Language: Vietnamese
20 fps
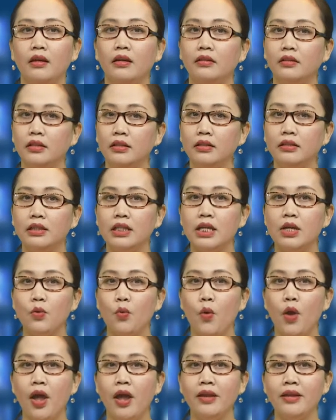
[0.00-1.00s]
Thừa Thiên
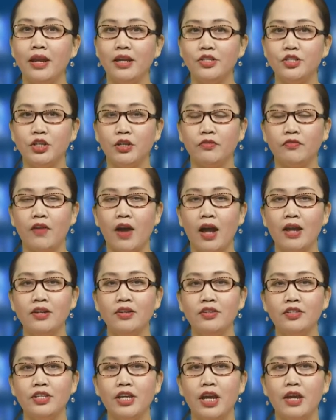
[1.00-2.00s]
Huế đã triệt phá
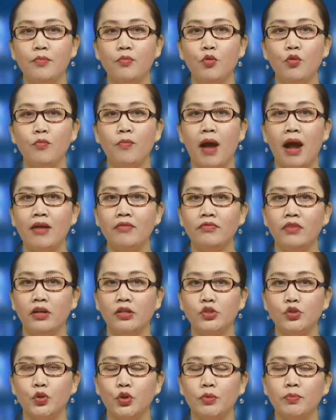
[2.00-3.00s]
đường dây buôn bán vận
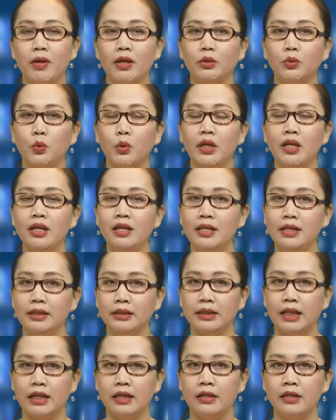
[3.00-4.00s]
chuyển ma túy liên
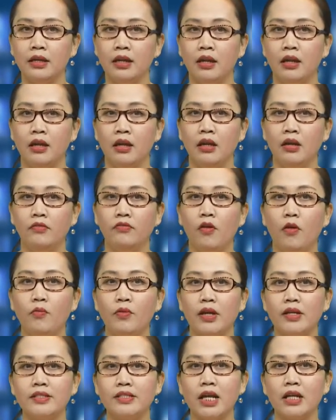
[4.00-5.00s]
tỉnh Phòng
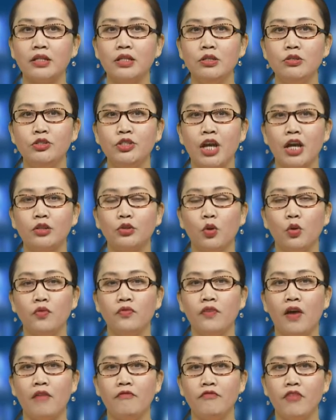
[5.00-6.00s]
Cảnh sát điều tra tội
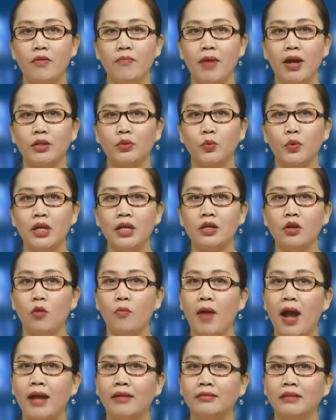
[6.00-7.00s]
phạm về ma túy Công
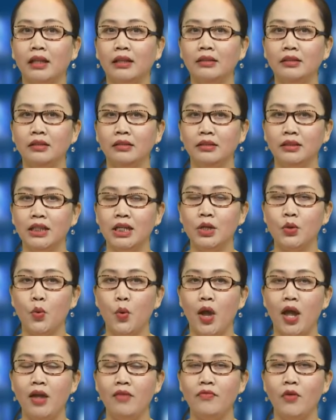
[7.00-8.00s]
an tỉnh Thừa Thiên
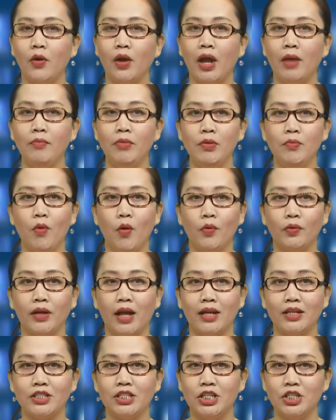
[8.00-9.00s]
Huế vào ngày 11
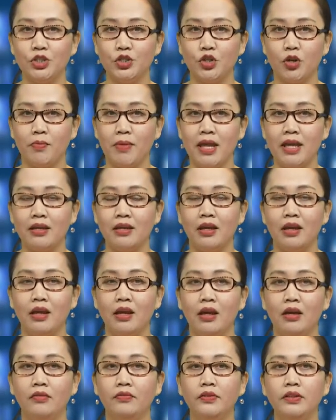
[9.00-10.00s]
tháng 9 cho biết
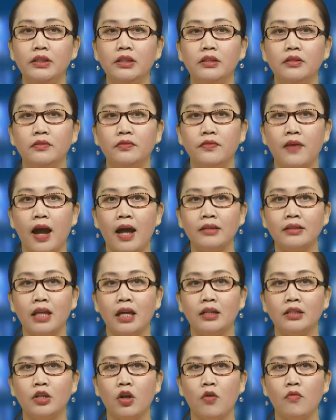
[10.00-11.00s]
vừa phá
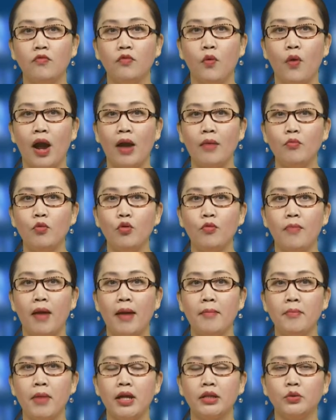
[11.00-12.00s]
thành công vụ án buôn
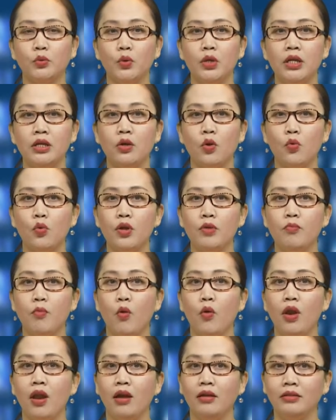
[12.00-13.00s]
bán ma túy có quy mô
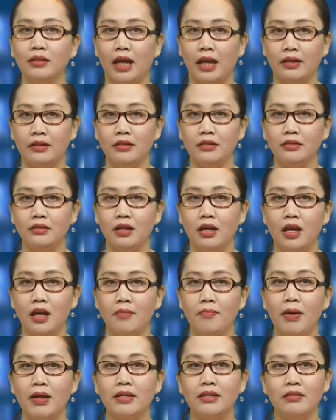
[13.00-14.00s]
lớn cả nước,
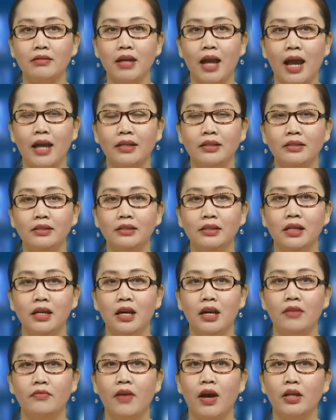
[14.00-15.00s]
bắt giữ hai người
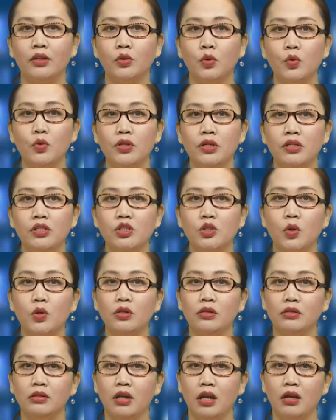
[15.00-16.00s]
và thu giữ số
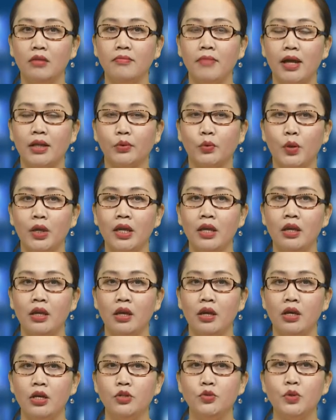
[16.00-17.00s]
lượng lớn ma túy.
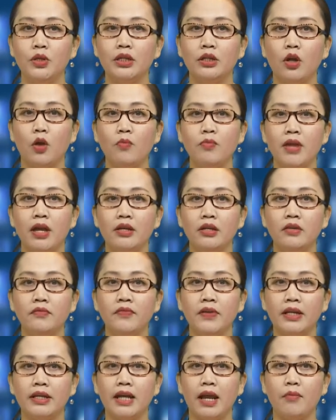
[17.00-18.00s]
Truyền thông nhà nước
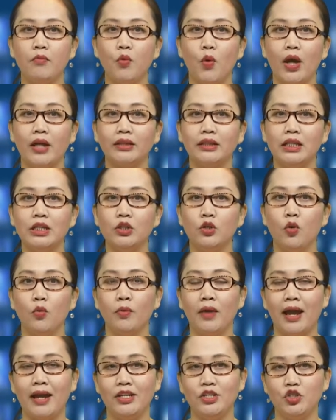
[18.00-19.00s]
Việt Nam loan tin cùng
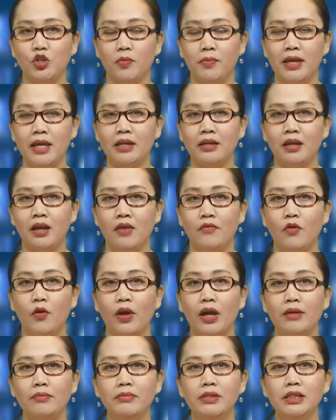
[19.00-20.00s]
ngày cho biết vào
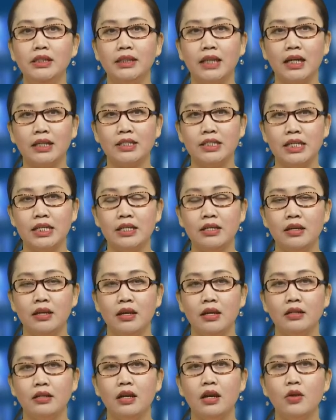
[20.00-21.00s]
ngày 10 tháng 9,
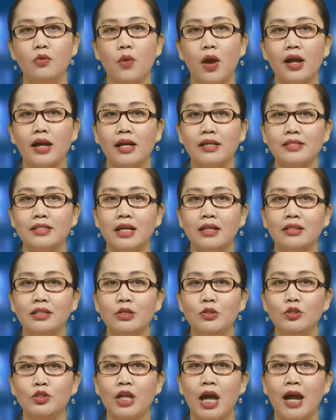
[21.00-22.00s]
cơ quan cảnh sát
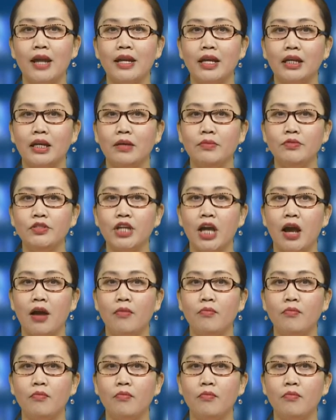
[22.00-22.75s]
điều tra đã kiểm tra